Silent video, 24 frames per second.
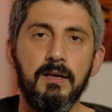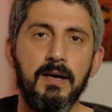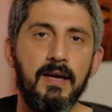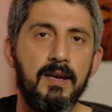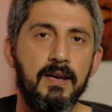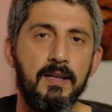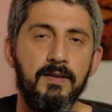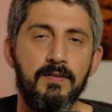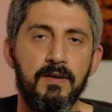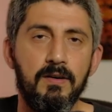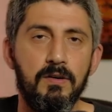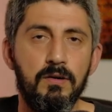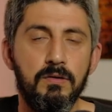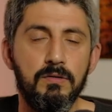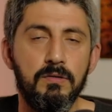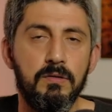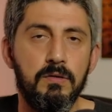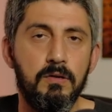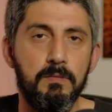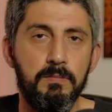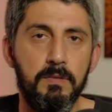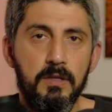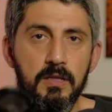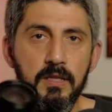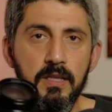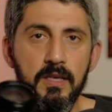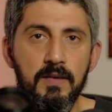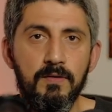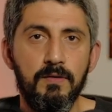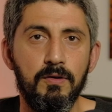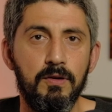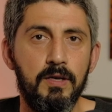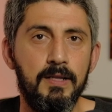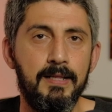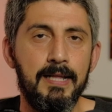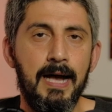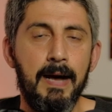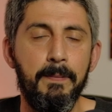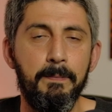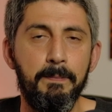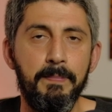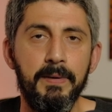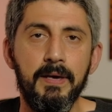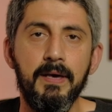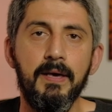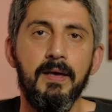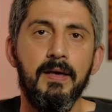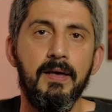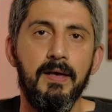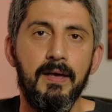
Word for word: arriva con l'obiettivo, i tappi,